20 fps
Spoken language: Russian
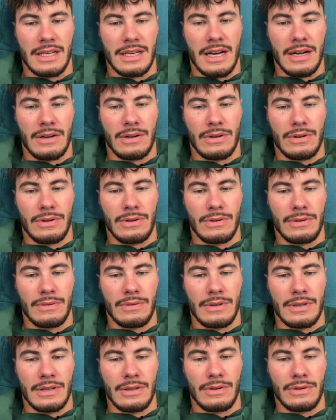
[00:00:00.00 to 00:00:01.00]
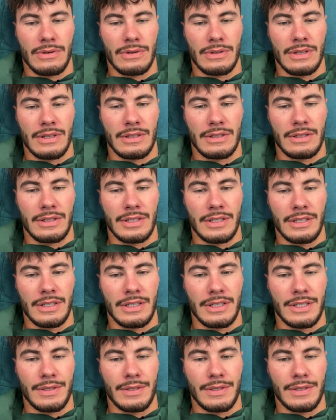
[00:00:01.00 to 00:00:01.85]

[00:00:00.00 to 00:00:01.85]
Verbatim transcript: Какого года ты?